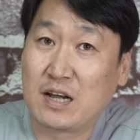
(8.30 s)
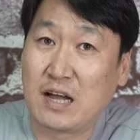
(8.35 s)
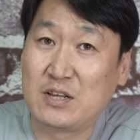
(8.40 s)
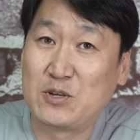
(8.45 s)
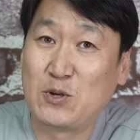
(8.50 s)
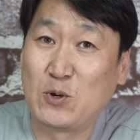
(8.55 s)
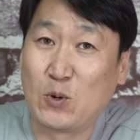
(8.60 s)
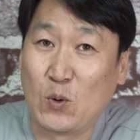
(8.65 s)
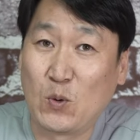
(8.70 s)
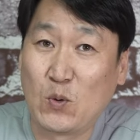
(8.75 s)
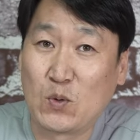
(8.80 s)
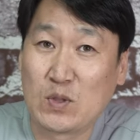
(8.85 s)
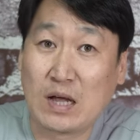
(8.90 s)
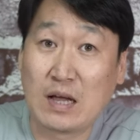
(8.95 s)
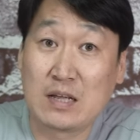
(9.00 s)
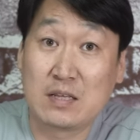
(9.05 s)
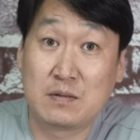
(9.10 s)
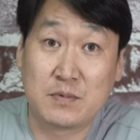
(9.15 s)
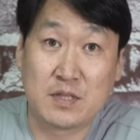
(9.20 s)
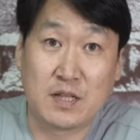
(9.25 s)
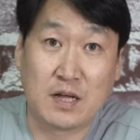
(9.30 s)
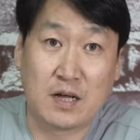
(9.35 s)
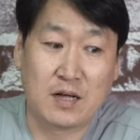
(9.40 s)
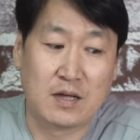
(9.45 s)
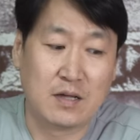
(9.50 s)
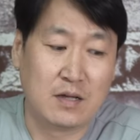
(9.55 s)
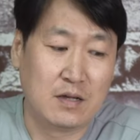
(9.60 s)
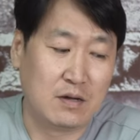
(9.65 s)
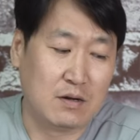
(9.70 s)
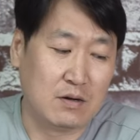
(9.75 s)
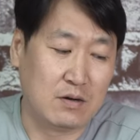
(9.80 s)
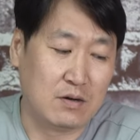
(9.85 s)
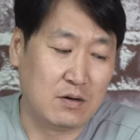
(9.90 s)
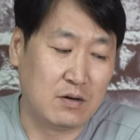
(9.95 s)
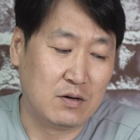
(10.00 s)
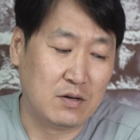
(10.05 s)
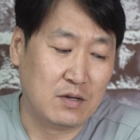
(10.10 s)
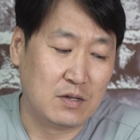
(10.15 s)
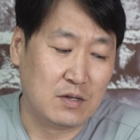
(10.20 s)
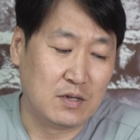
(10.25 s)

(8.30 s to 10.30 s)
가지고 나왔습니다 어,